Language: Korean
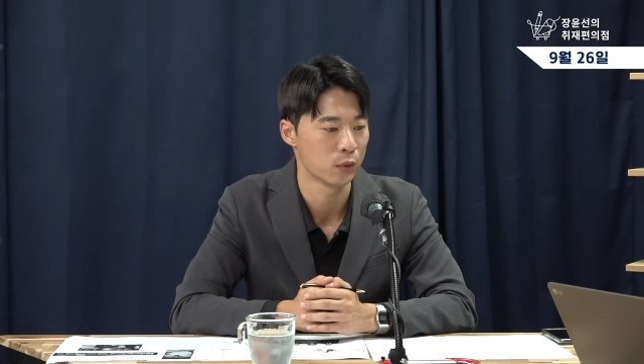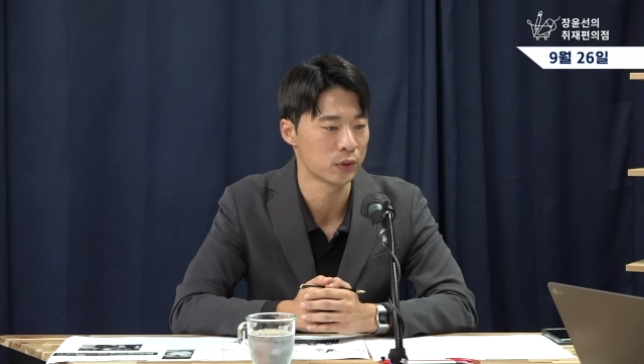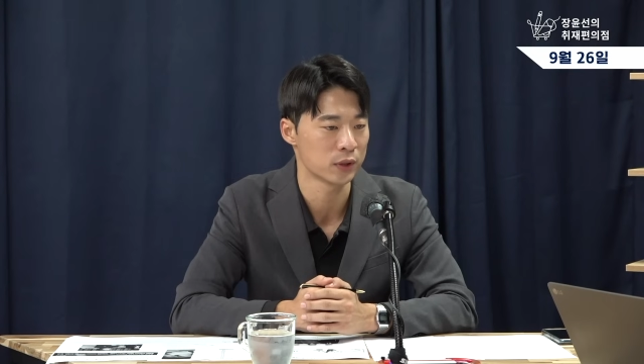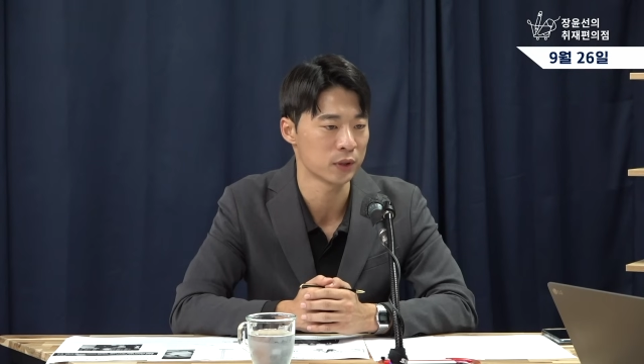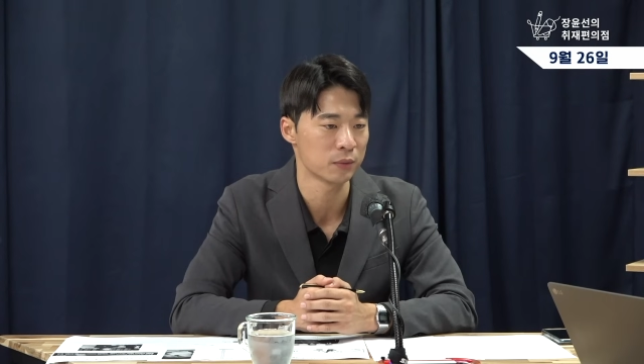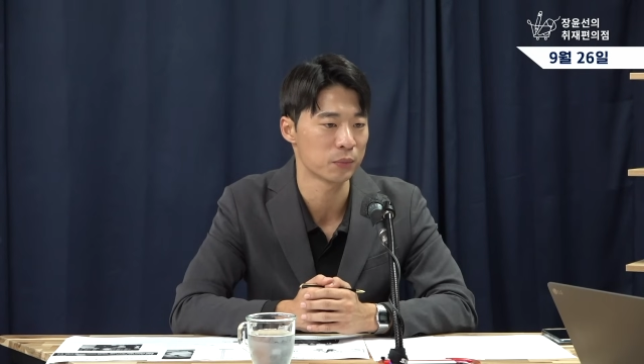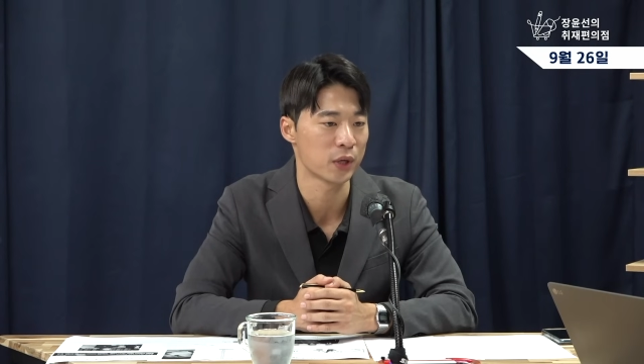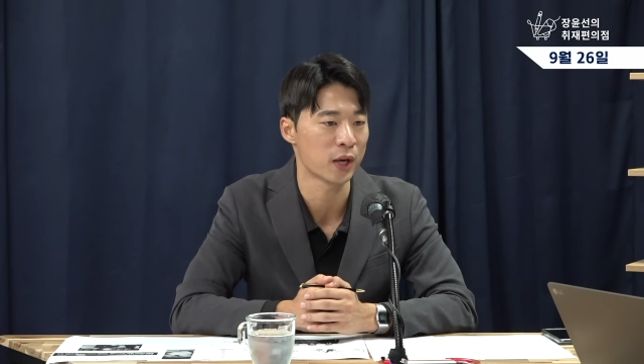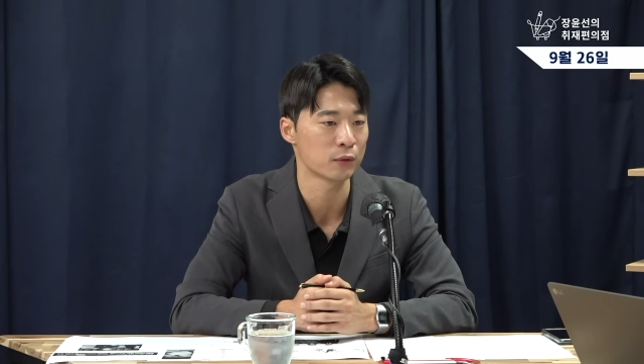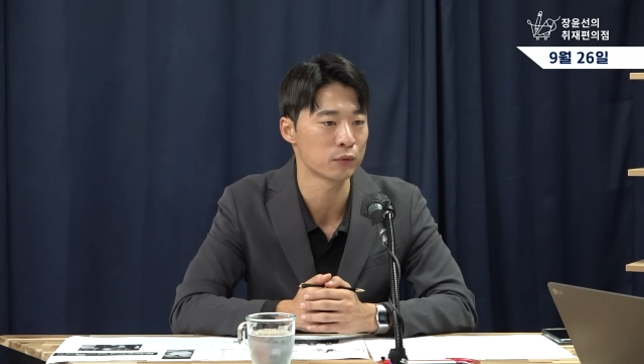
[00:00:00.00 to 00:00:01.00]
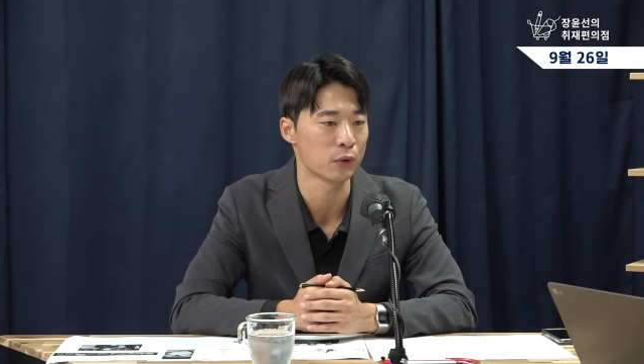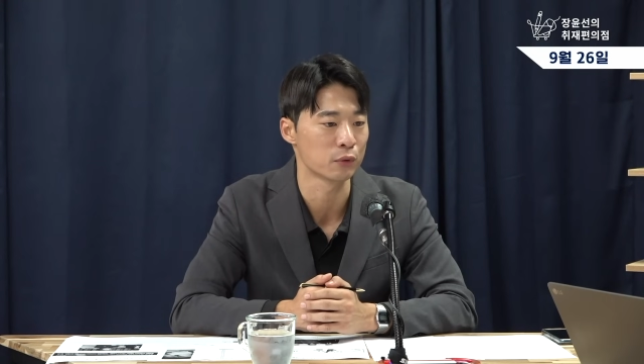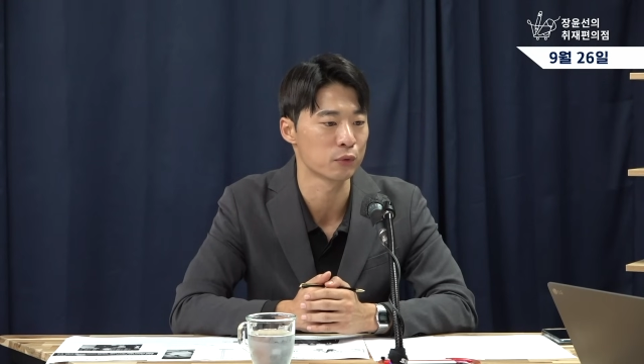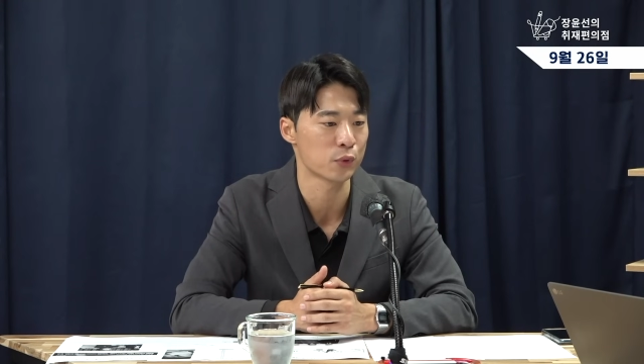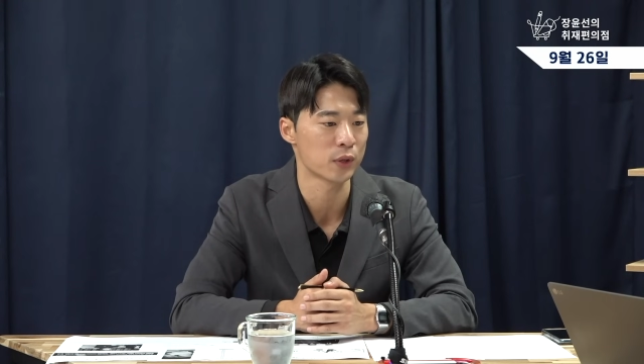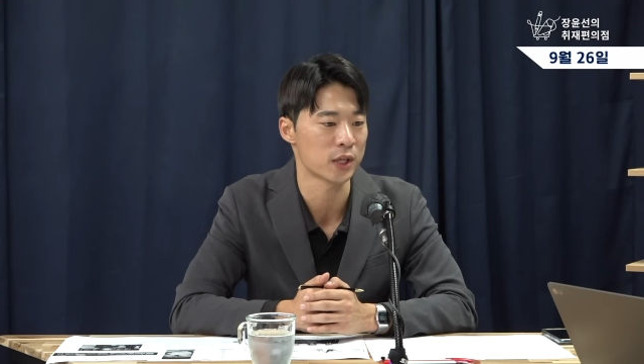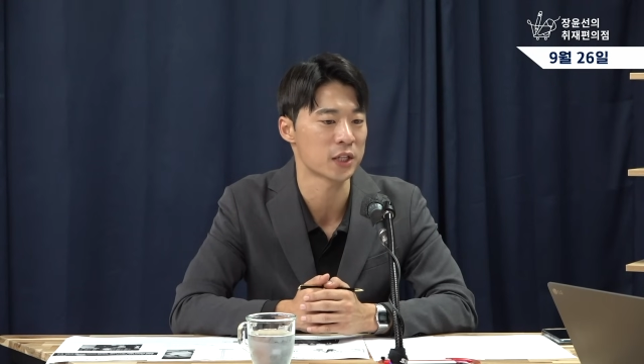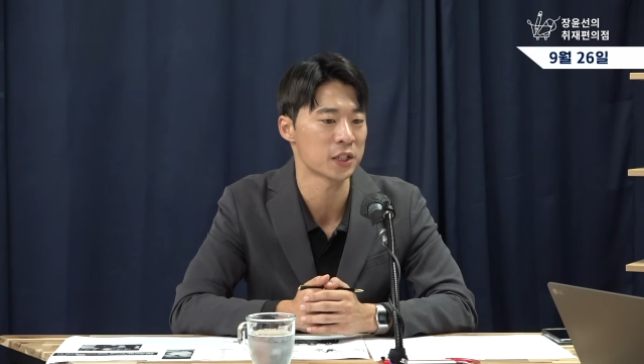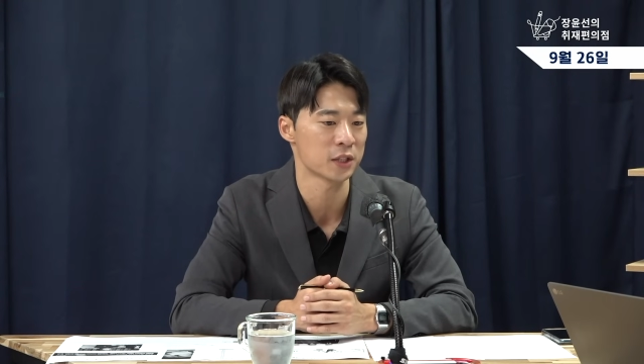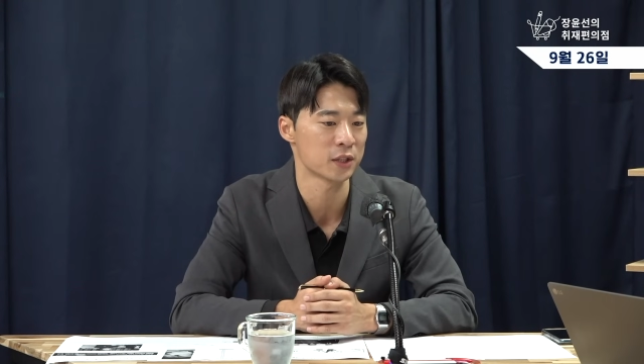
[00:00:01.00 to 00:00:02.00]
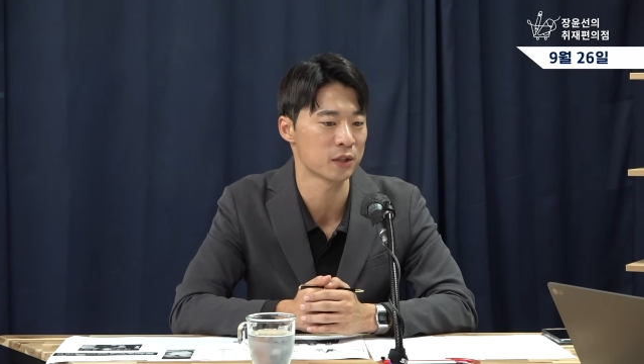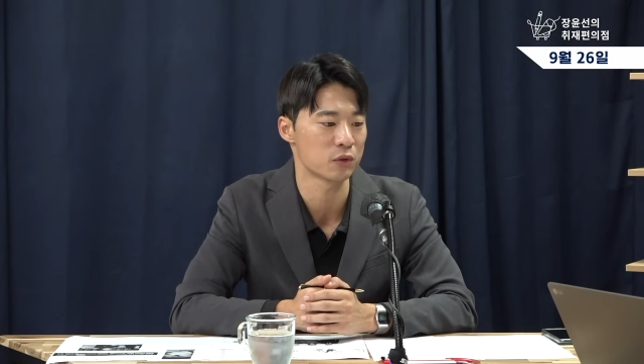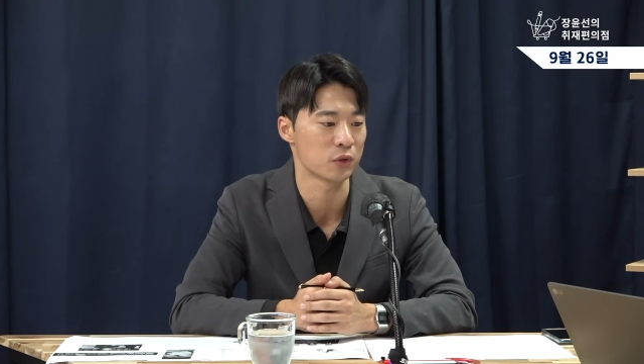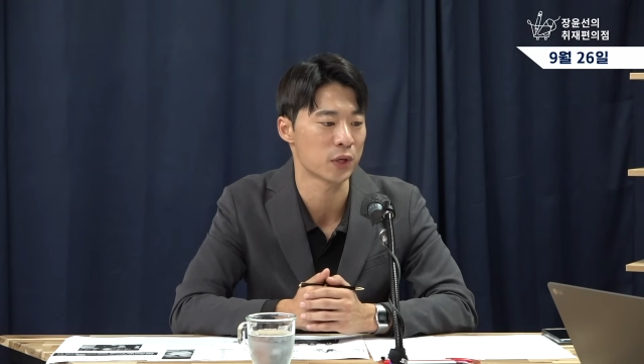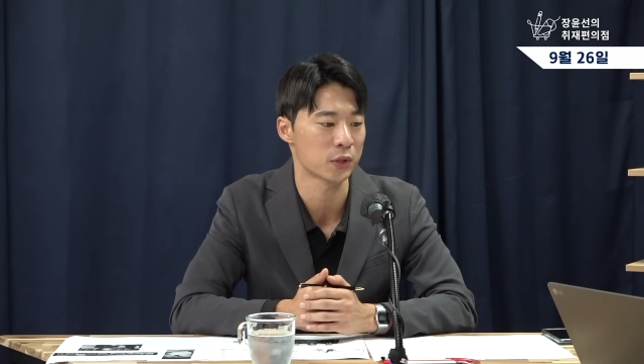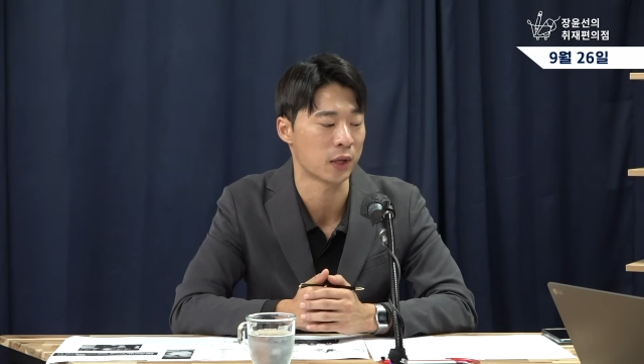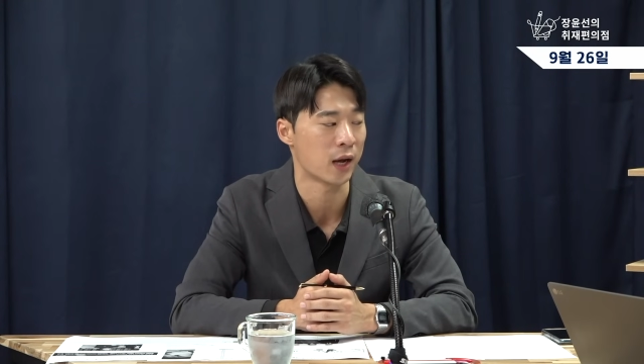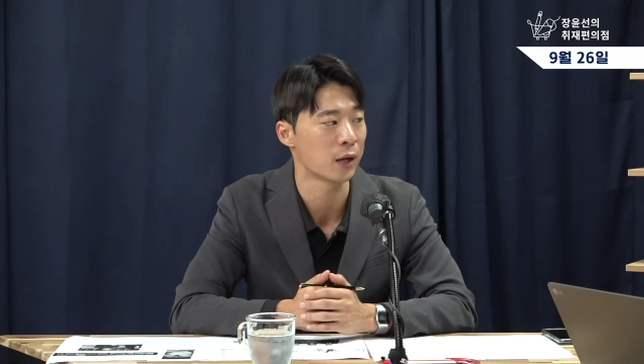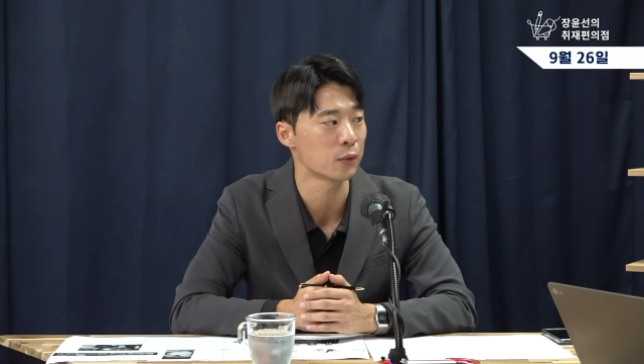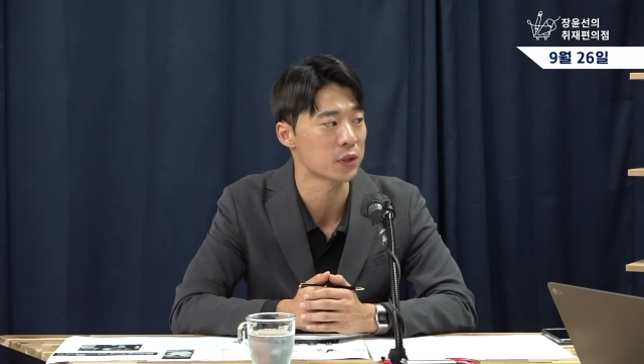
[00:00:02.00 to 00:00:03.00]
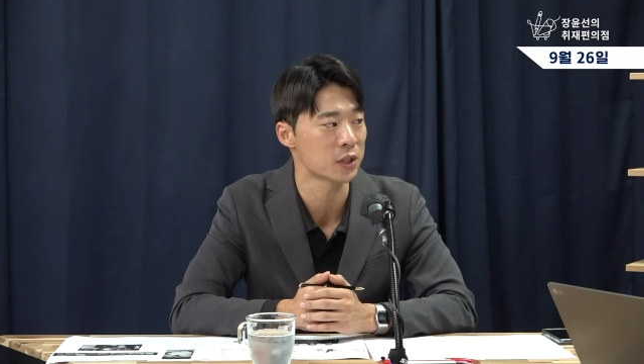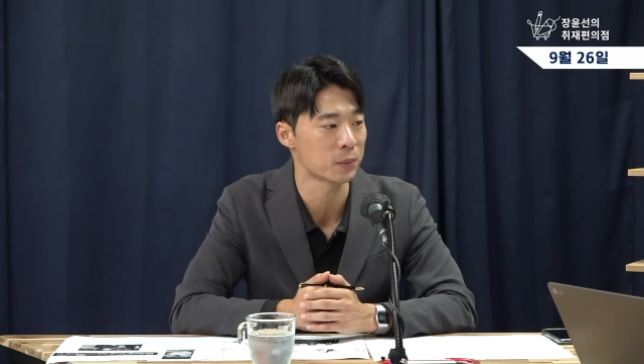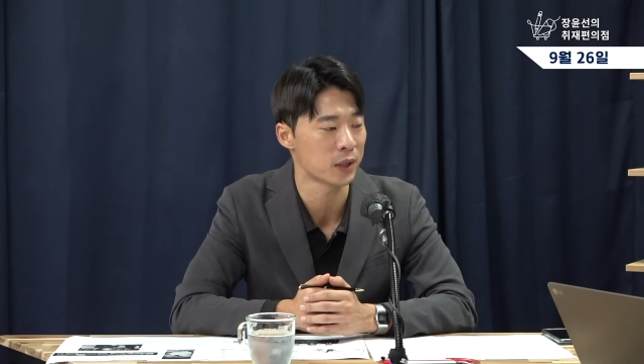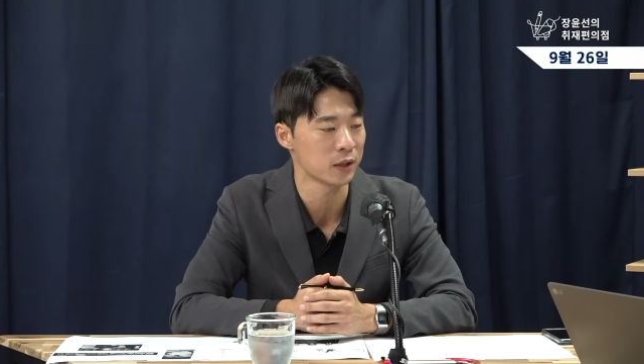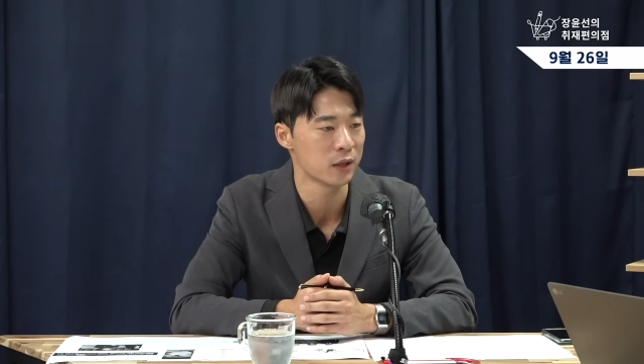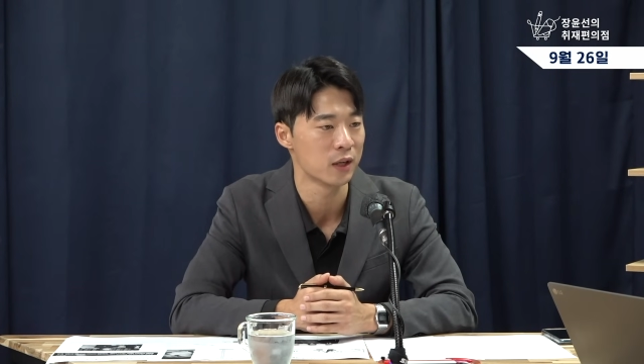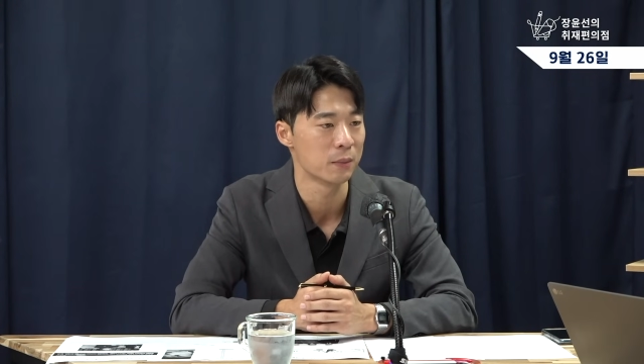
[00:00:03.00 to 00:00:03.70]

혹은 미래 한국 연구소가 사실은 뒤에서 다 하고 있지만